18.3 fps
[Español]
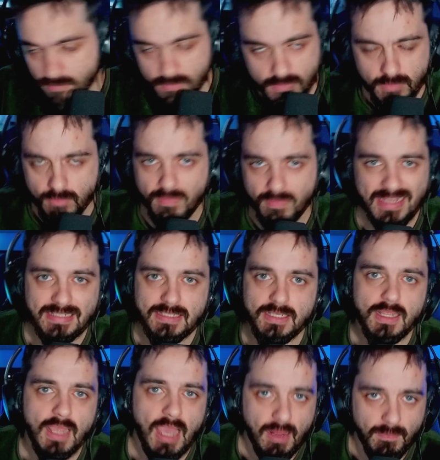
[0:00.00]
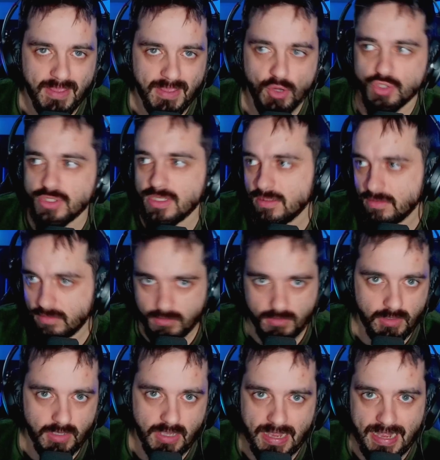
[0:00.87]
Messi, al menos
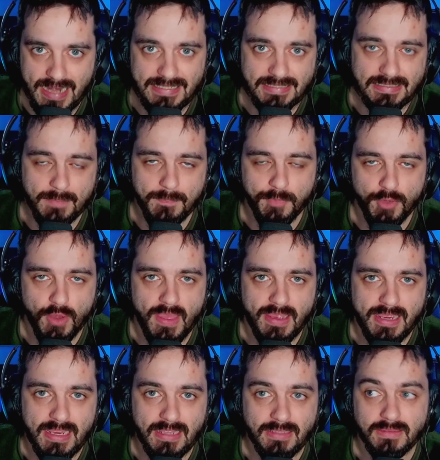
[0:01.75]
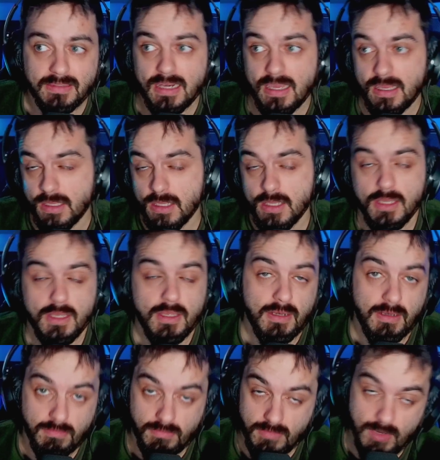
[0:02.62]
en esa temporada que entra,
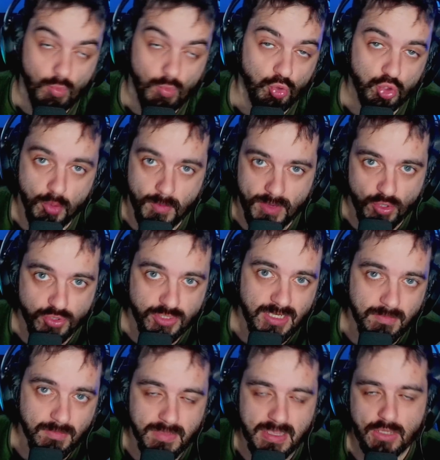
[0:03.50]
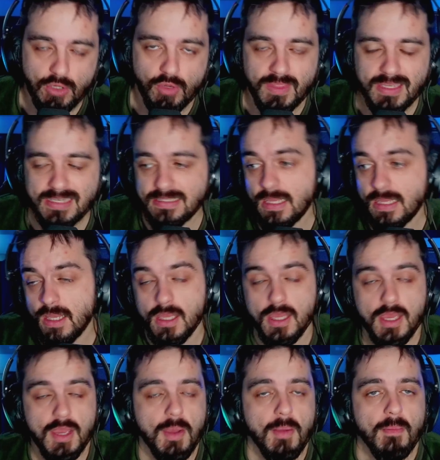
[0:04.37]
ni mucho menos en invierno de esta,
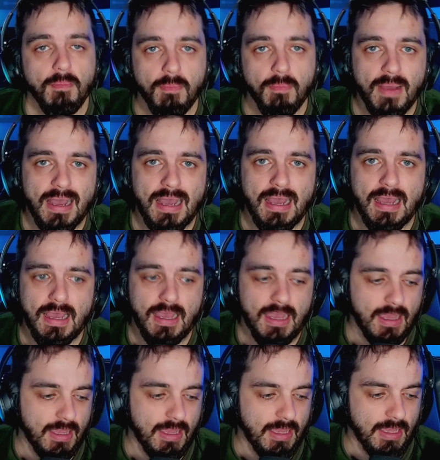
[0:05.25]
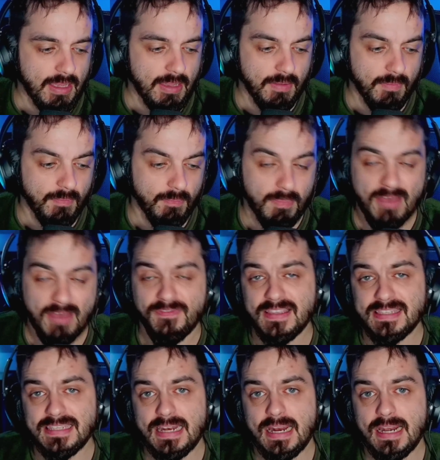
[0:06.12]
va, va a
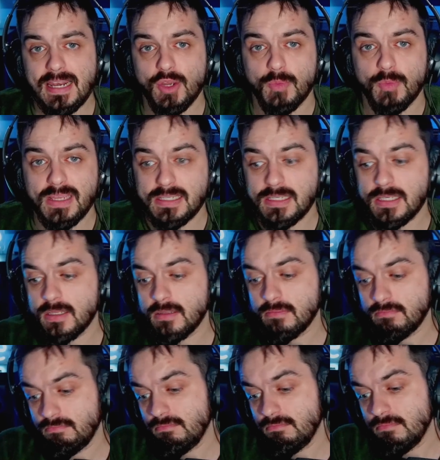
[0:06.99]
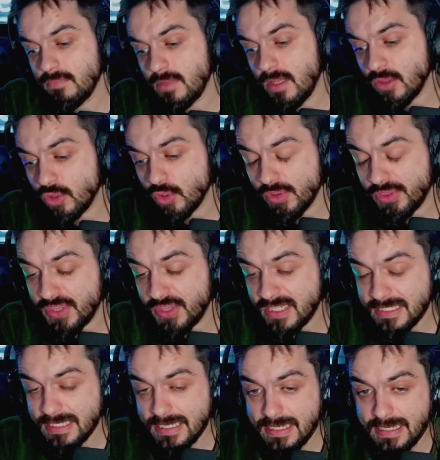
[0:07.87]
fichar a Leo Messi.
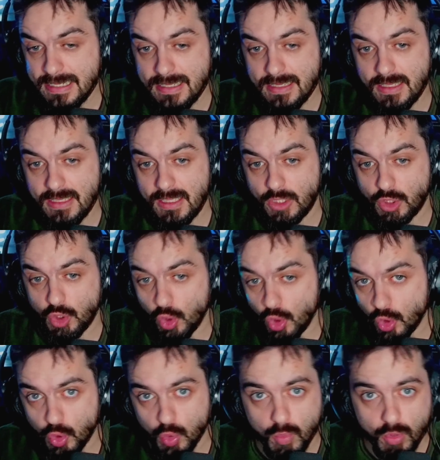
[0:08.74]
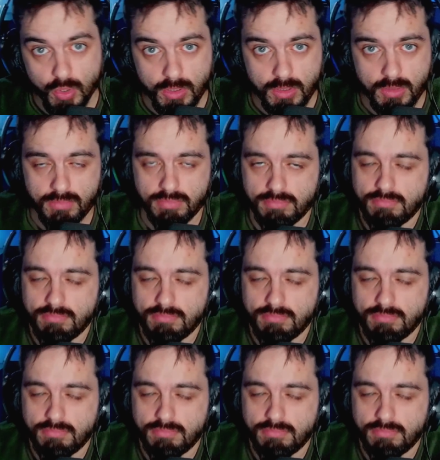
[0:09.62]
Entonces, eh, todo rumor...